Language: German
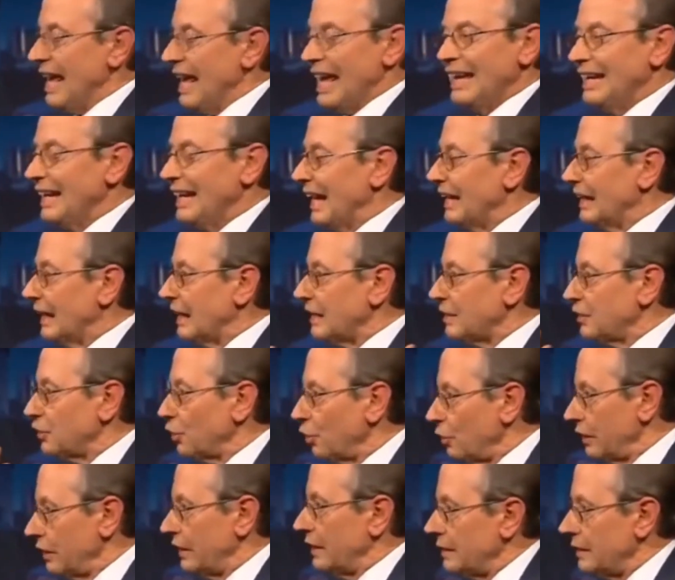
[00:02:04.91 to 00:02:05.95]
In einer
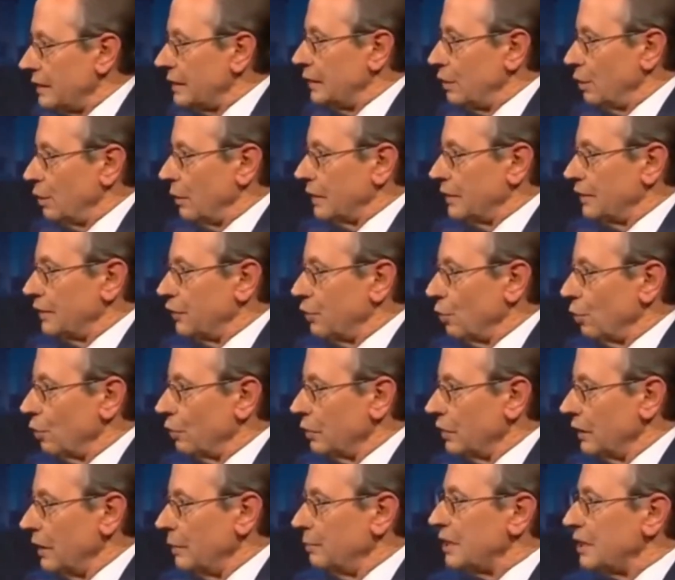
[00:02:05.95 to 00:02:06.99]
solchen
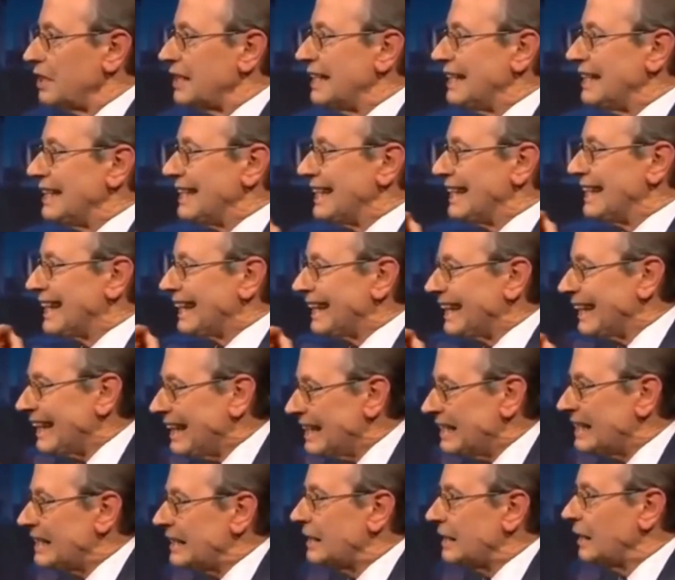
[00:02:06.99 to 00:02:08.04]
Situation gibt es nicht die
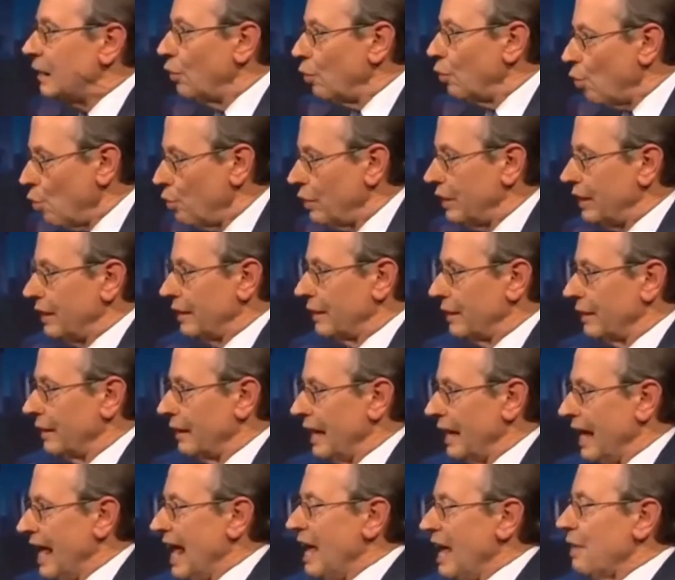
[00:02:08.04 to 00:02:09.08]
geringste Logik,
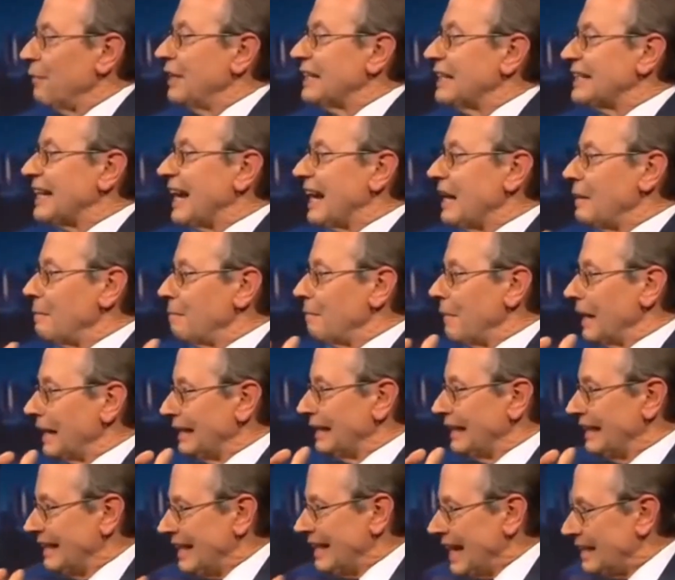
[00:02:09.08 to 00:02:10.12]
weshalb man
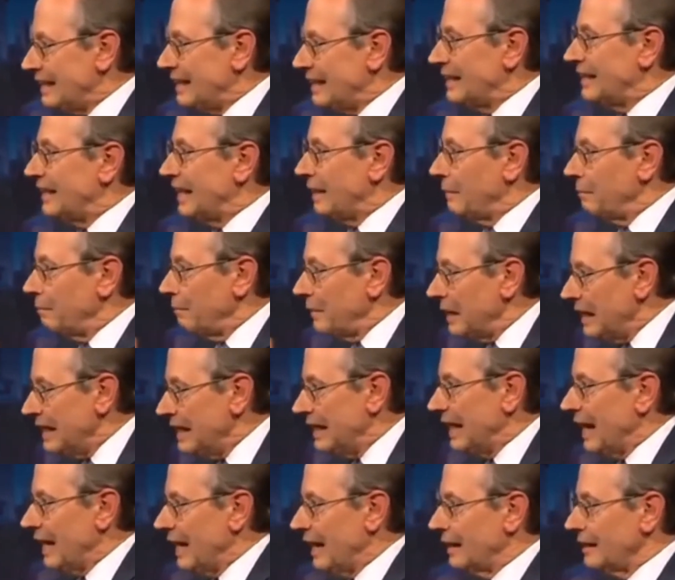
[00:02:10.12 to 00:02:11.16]
jetzt
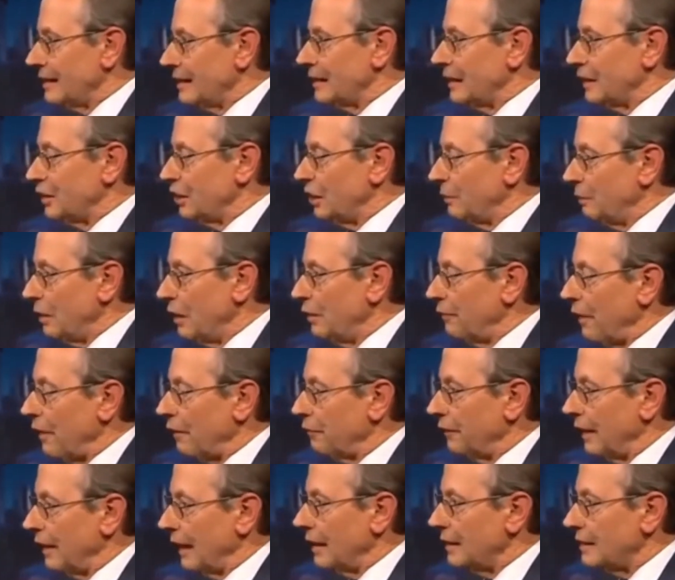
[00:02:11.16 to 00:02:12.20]
Chemiegas, äh,
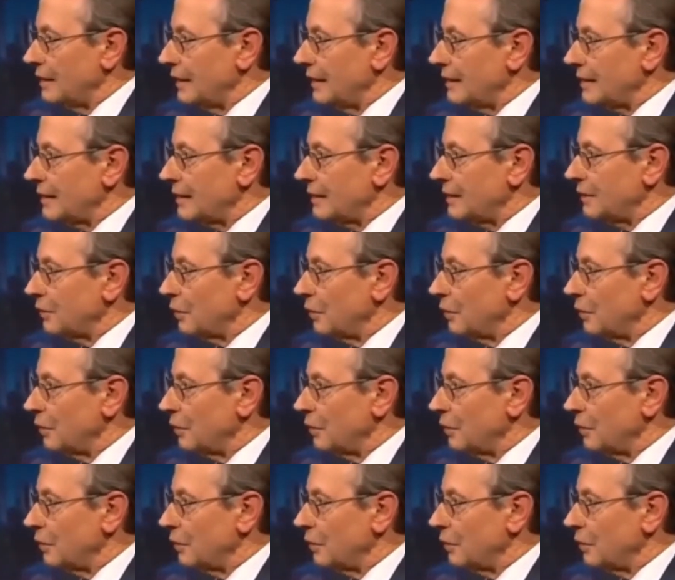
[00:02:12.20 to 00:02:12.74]
Chemiewaffen einsetzen